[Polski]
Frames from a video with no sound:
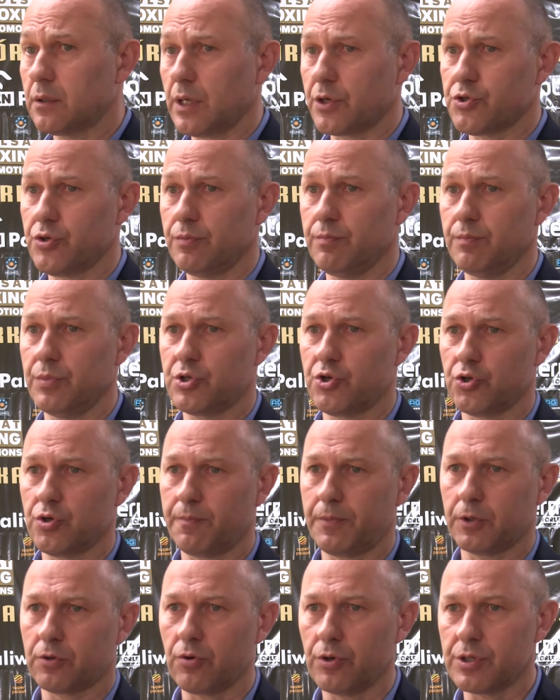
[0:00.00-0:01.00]
Także myślę, że
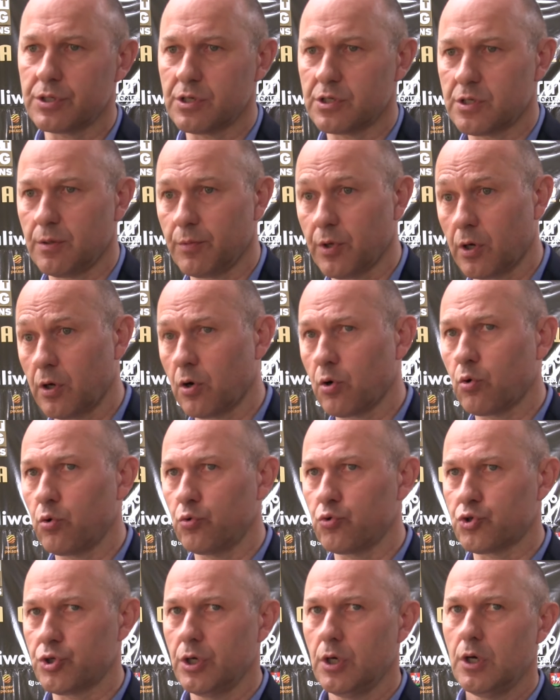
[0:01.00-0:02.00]
pod koniec następnego roku
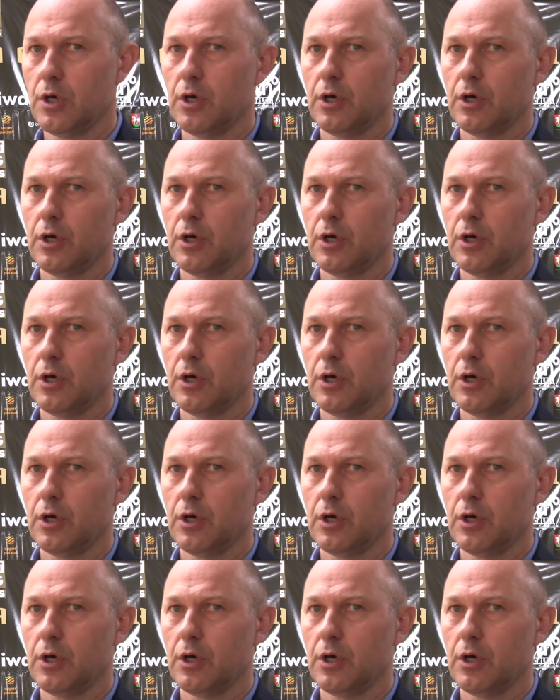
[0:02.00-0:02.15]
już